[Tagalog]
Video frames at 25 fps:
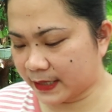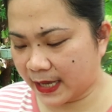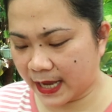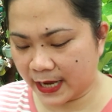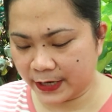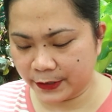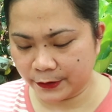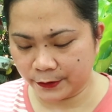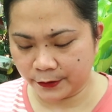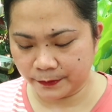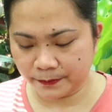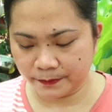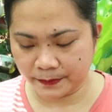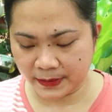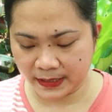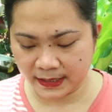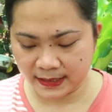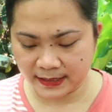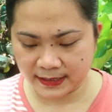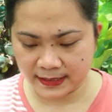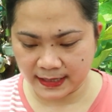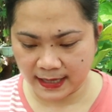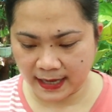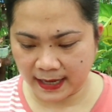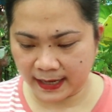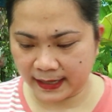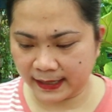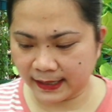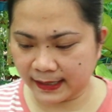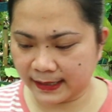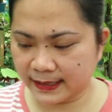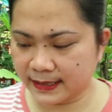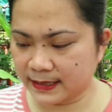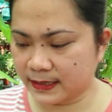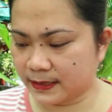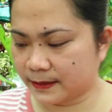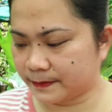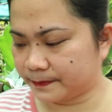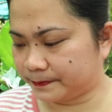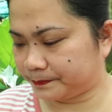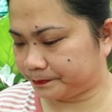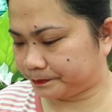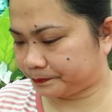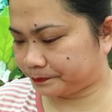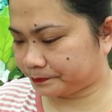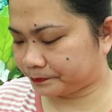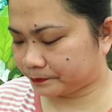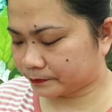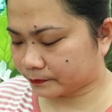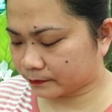tayong big size.
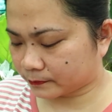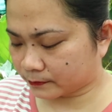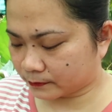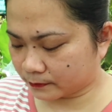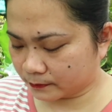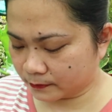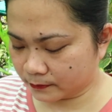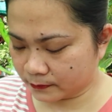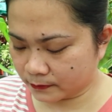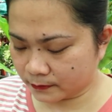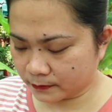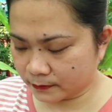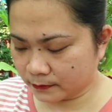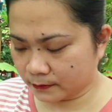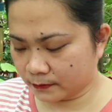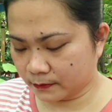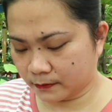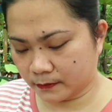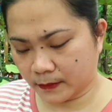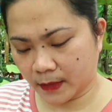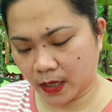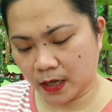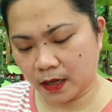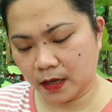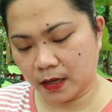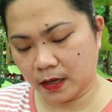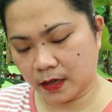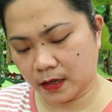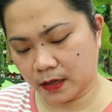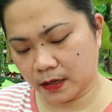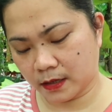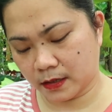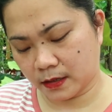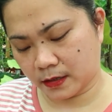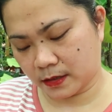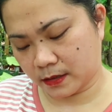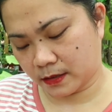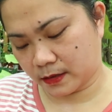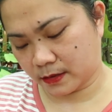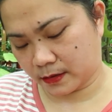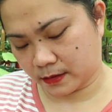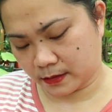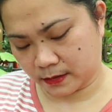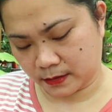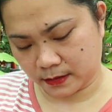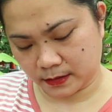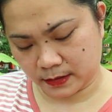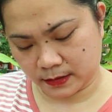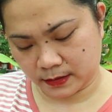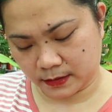
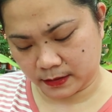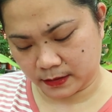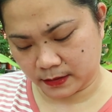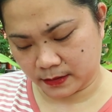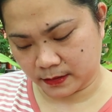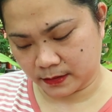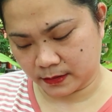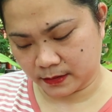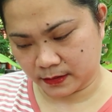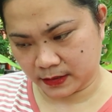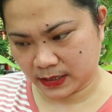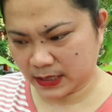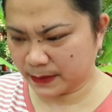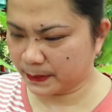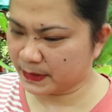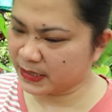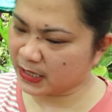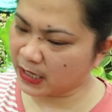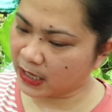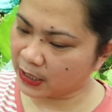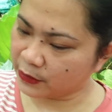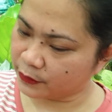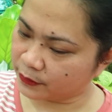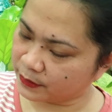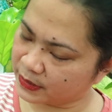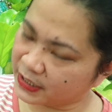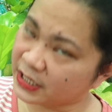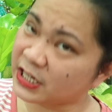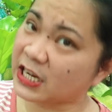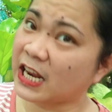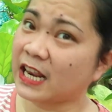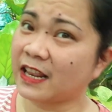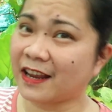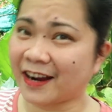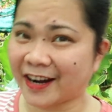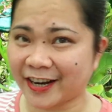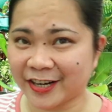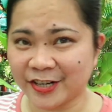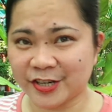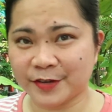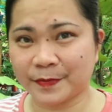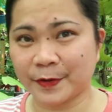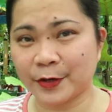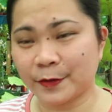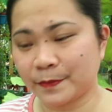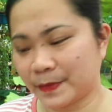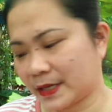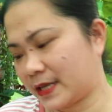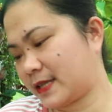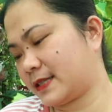Ah, hindi naman siya ganun. Hindi siya large,
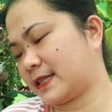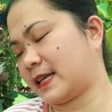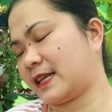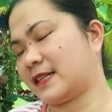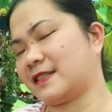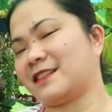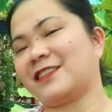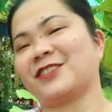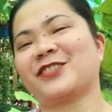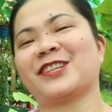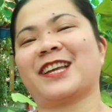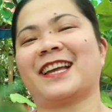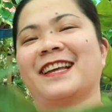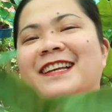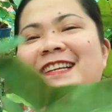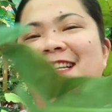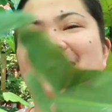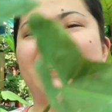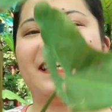pero big size na siya.